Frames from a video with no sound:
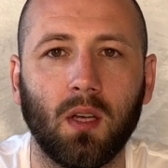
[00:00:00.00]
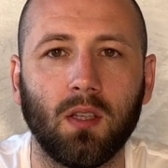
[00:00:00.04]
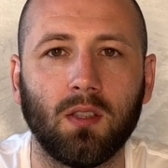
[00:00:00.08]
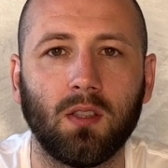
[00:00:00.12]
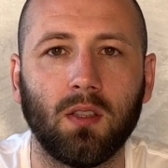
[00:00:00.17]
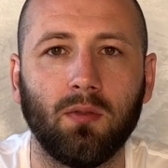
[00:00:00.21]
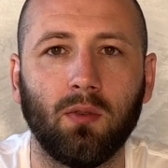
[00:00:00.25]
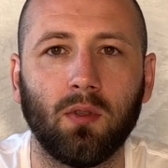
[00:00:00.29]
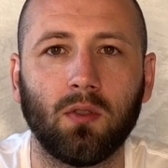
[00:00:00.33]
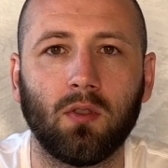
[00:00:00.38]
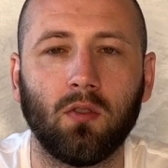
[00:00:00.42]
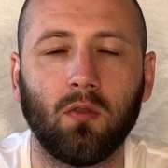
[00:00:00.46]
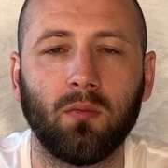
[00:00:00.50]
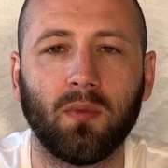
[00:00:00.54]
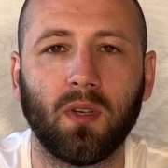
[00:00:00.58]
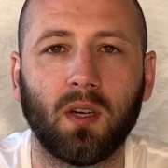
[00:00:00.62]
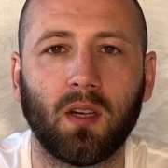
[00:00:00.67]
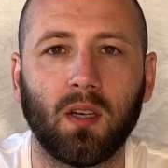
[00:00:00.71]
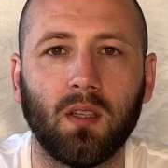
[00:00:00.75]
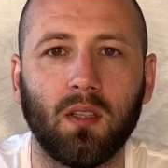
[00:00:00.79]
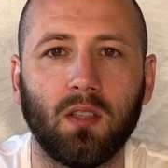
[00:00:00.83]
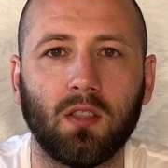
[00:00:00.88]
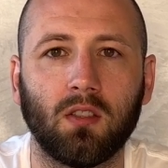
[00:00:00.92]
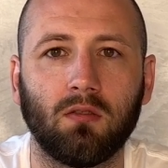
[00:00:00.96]
Сегодня у меня
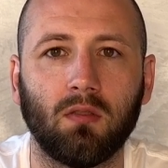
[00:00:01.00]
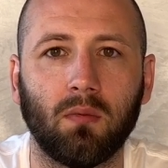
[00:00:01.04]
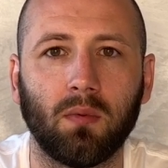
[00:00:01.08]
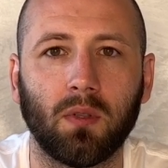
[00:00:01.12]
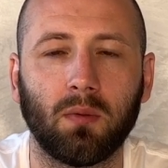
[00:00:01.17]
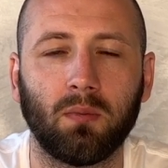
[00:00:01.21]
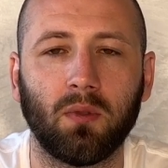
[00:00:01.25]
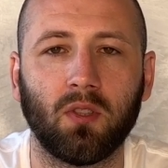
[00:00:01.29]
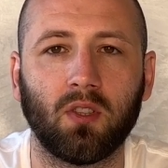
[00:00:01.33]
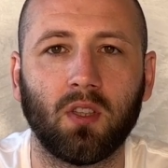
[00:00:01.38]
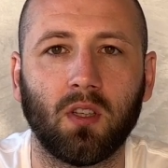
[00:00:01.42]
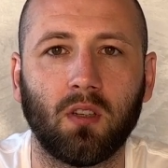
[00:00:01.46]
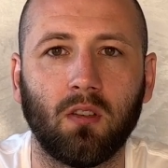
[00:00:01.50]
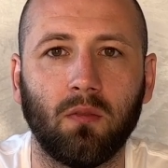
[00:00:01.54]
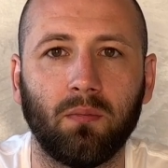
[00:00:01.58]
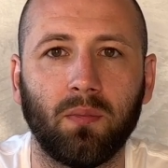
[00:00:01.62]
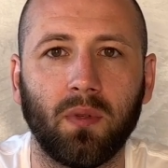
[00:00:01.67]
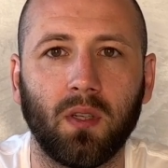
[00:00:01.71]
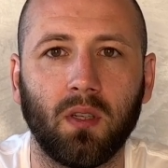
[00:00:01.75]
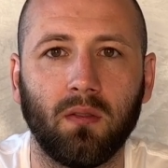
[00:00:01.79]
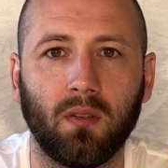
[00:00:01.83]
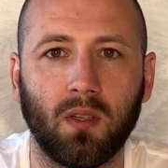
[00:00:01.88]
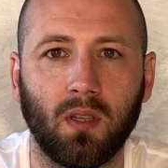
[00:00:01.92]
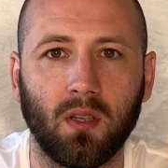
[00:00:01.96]
количество подписчиков
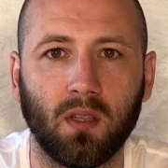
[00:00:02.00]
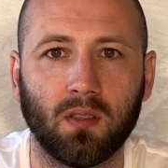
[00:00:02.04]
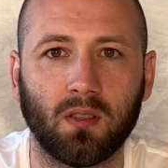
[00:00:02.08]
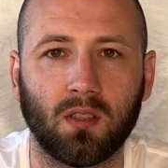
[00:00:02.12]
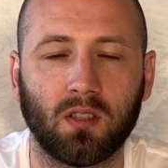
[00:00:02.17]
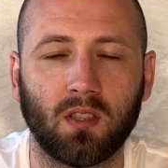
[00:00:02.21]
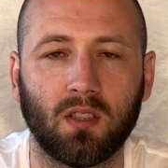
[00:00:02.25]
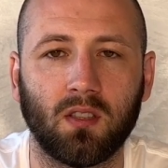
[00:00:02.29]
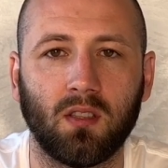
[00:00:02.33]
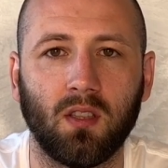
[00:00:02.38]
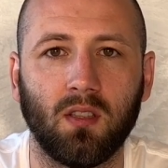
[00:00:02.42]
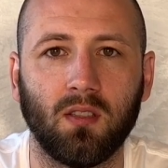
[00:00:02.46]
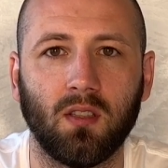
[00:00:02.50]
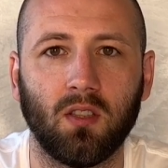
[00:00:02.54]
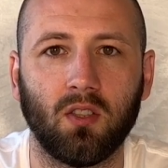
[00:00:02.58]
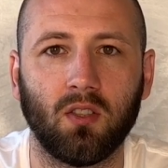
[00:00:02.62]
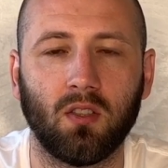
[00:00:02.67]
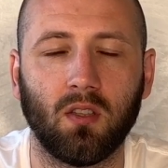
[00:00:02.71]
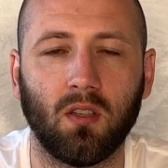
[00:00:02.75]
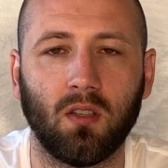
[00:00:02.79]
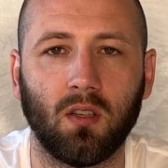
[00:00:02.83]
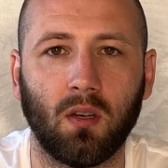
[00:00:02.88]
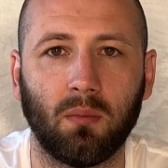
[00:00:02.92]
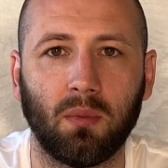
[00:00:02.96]
перевалило за 6000,
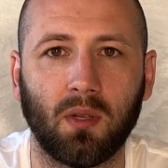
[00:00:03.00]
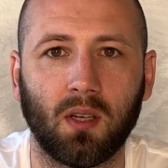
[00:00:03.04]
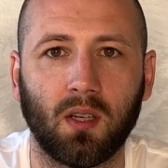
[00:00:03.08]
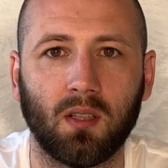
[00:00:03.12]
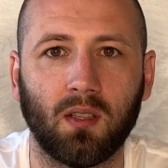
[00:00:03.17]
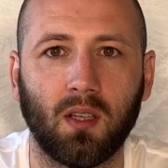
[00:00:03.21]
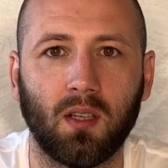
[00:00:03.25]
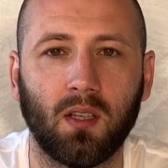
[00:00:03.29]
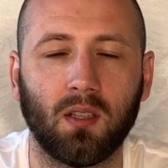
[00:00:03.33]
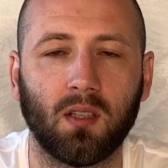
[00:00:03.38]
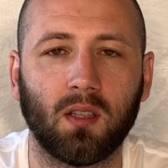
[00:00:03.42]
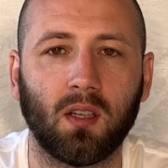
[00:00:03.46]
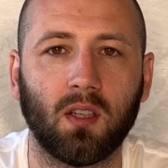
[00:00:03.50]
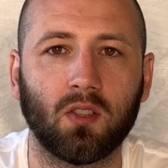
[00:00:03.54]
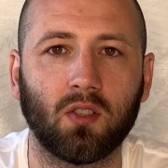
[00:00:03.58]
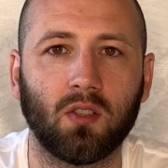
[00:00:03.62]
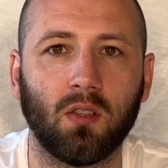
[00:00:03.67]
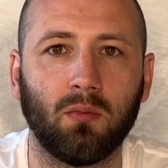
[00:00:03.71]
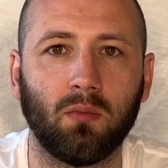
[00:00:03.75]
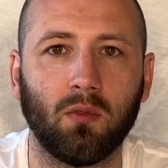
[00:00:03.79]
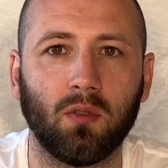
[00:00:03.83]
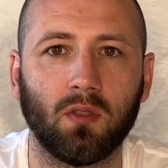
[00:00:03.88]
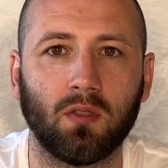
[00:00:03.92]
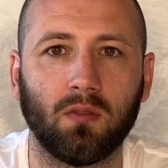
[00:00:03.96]
и я благодарен
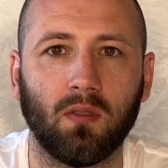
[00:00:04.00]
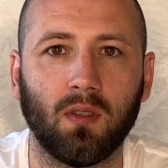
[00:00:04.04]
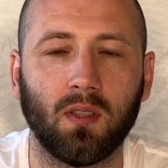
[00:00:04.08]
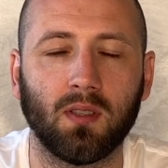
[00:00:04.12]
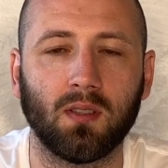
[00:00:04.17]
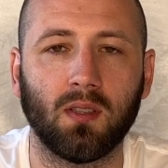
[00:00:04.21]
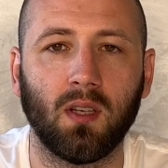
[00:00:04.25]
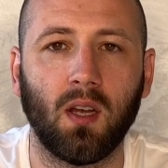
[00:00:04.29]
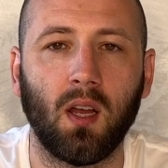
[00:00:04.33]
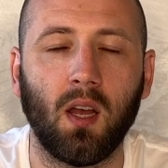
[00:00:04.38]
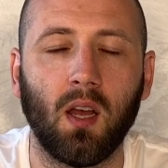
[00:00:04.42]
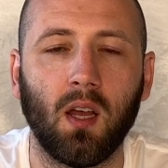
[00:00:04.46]
каждому из вас.